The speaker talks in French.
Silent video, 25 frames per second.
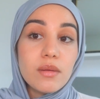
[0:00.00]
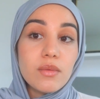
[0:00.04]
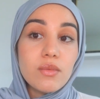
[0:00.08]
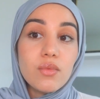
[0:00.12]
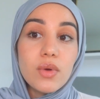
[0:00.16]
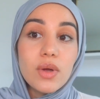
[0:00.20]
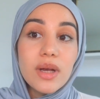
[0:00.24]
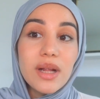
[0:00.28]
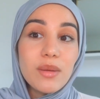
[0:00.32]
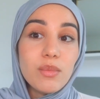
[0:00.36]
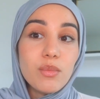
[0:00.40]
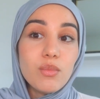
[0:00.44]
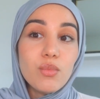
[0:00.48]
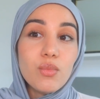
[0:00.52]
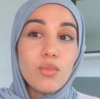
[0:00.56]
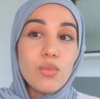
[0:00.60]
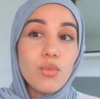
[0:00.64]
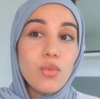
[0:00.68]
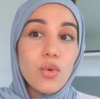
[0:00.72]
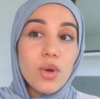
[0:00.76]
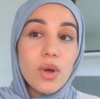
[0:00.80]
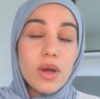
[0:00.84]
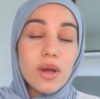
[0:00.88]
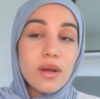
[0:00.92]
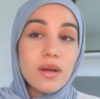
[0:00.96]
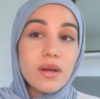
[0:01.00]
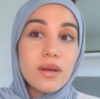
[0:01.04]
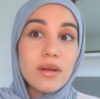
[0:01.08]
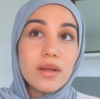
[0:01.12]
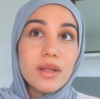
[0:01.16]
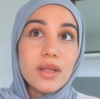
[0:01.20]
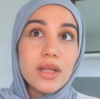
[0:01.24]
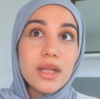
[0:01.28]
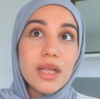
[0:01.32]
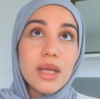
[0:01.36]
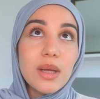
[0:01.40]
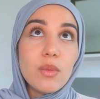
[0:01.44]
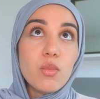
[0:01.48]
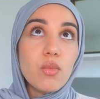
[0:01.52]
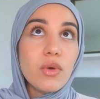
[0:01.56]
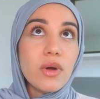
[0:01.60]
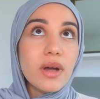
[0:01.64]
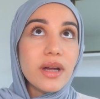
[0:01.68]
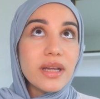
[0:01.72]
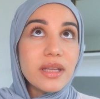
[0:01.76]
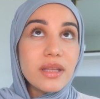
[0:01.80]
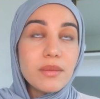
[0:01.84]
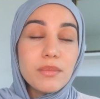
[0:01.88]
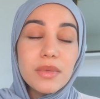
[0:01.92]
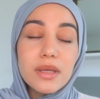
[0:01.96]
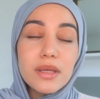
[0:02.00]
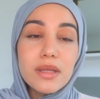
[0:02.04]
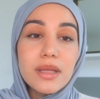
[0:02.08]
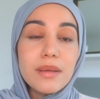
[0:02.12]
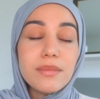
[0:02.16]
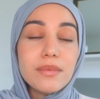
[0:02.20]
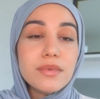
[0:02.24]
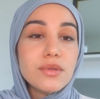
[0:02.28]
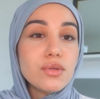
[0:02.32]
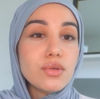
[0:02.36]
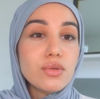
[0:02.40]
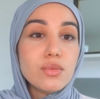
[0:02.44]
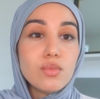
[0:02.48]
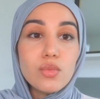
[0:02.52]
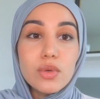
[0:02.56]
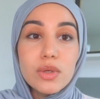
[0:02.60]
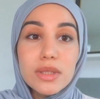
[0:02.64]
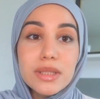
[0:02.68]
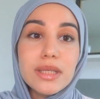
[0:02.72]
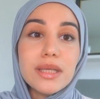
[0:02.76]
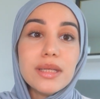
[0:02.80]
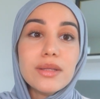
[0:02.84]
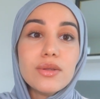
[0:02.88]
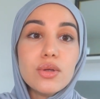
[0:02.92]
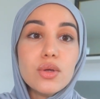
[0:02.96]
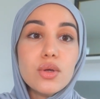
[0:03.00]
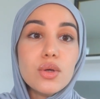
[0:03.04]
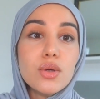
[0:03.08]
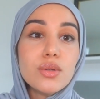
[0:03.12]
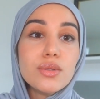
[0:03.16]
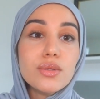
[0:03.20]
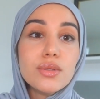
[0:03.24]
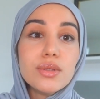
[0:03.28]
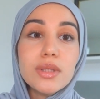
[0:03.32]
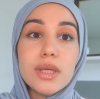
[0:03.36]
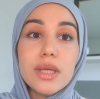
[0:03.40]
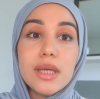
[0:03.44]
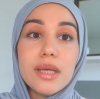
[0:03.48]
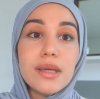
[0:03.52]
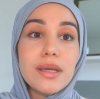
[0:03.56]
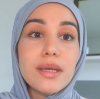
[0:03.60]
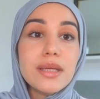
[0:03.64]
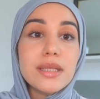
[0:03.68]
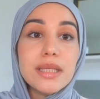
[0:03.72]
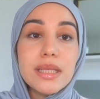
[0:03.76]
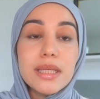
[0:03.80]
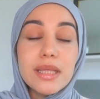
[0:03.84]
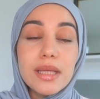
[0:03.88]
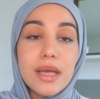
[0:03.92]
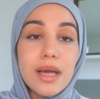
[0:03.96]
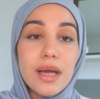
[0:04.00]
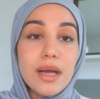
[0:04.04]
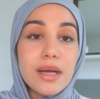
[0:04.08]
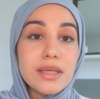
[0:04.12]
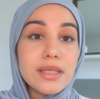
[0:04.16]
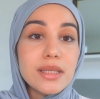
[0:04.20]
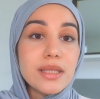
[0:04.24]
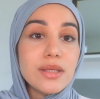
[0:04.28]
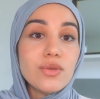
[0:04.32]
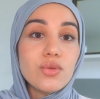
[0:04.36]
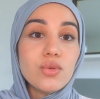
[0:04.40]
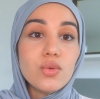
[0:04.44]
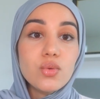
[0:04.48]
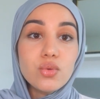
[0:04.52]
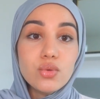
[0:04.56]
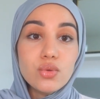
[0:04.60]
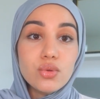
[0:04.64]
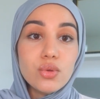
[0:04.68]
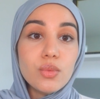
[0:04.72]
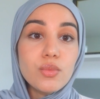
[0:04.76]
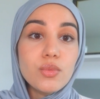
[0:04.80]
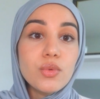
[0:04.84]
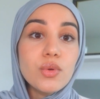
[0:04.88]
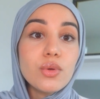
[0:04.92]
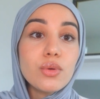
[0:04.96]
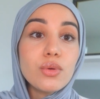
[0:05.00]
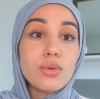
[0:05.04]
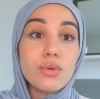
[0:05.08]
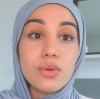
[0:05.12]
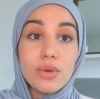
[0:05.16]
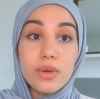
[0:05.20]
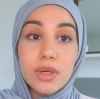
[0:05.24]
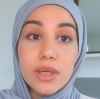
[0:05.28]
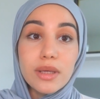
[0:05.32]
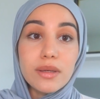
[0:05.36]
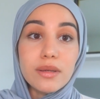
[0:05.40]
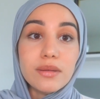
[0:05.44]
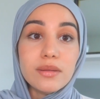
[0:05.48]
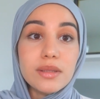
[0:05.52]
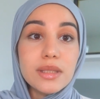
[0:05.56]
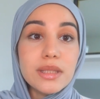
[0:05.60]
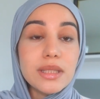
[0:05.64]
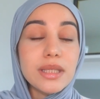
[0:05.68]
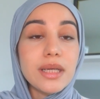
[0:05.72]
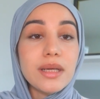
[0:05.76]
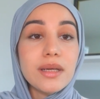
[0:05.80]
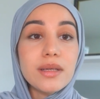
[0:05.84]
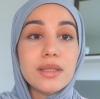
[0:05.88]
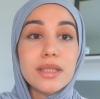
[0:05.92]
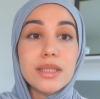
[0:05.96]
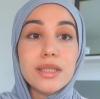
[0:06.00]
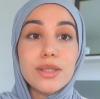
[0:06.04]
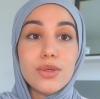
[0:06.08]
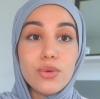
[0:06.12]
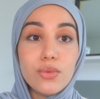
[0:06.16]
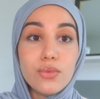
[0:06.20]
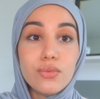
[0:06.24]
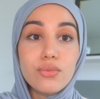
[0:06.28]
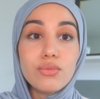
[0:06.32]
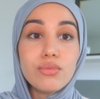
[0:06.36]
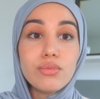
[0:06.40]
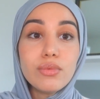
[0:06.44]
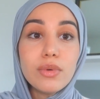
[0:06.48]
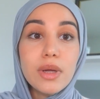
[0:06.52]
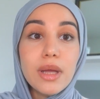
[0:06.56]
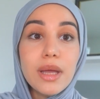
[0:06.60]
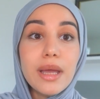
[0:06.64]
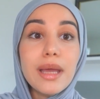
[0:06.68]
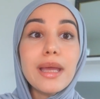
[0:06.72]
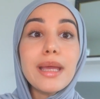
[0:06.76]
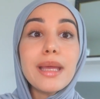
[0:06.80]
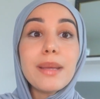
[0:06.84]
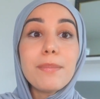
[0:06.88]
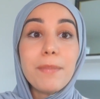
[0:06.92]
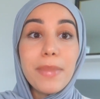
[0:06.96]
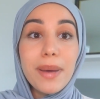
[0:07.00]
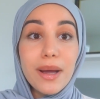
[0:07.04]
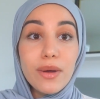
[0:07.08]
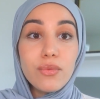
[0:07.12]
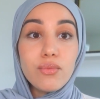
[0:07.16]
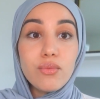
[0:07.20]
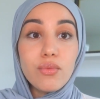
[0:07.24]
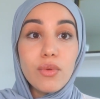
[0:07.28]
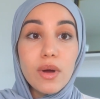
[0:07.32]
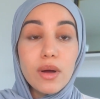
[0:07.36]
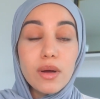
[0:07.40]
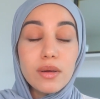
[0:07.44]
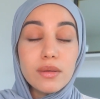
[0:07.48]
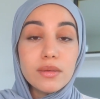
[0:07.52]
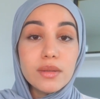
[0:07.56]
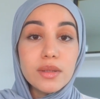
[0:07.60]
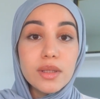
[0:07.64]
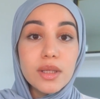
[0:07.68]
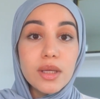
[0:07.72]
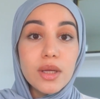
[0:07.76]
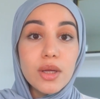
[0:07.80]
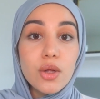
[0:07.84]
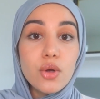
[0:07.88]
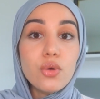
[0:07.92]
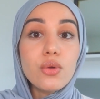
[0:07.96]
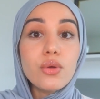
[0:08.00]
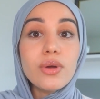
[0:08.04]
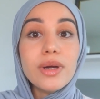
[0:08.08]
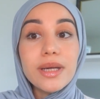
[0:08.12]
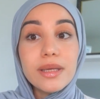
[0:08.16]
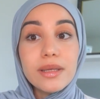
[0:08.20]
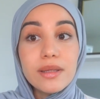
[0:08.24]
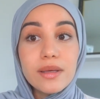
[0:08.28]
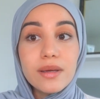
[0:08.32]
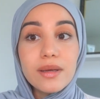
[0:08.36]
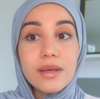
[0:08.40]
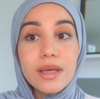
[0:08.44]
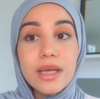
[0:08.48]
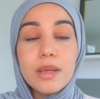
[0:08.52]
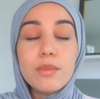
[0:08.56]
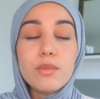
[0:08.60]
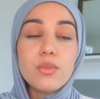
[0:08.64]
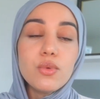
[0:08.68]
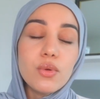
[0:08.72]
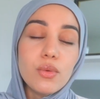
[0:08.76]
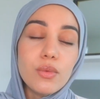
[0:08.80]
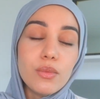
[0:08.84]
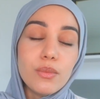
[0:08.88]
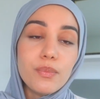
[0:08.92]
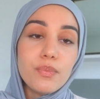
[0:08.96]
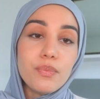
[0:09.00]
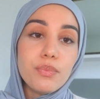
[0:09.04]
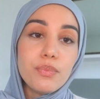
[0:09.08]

voilà, moins, moins rythmée que d'habitude, moins intense, etc. C'est toujours mieux que rien. Ça, dites-le vous. Et parfois, le rien est mieux.